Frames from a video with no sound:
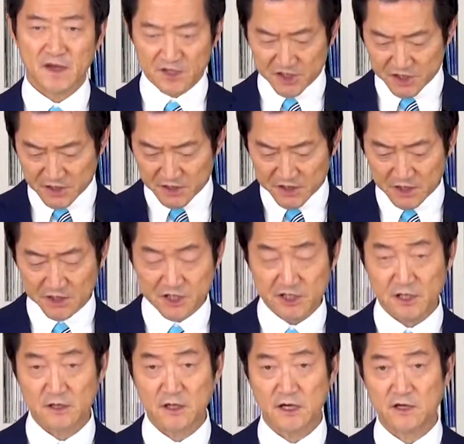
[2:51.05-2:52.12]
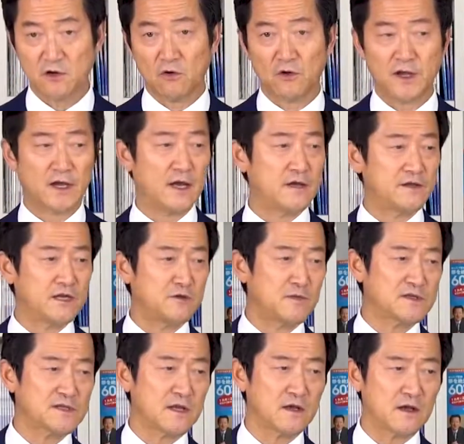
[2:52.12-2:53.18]
支援者支援内容お願いでき
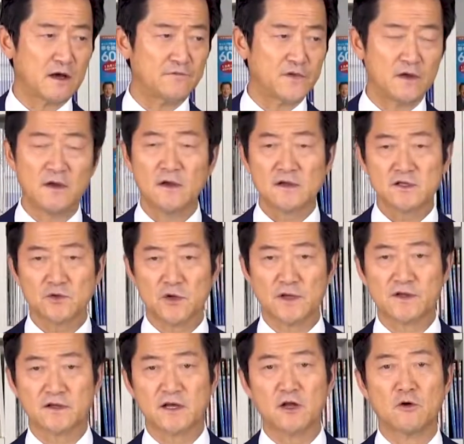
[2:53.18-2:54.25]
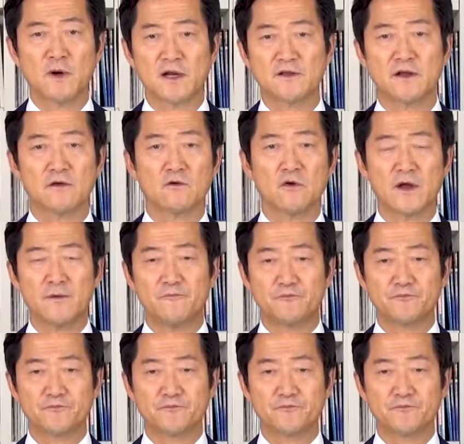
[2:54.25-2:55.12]
ませんかって、そうやって頼まれたの、これ。